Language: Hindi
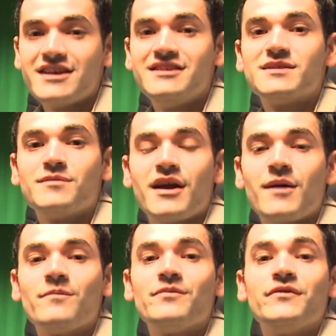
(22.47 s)
जिसमें
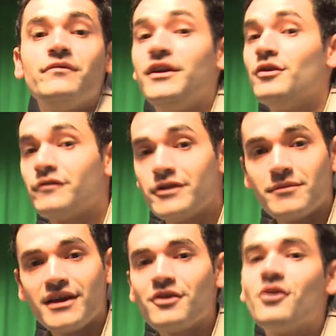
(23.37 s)
हम वीडियो
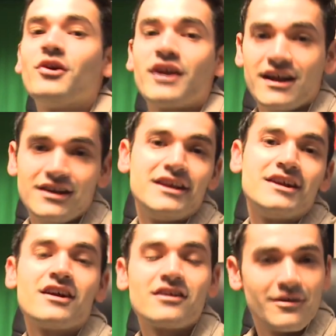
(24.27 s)
फिल्मिंग और एडिटिंग
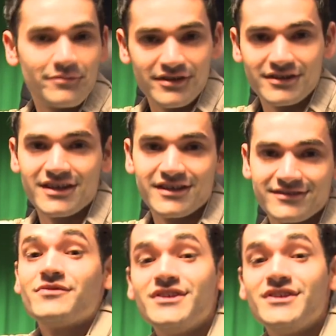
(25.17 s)
का काम करते हैं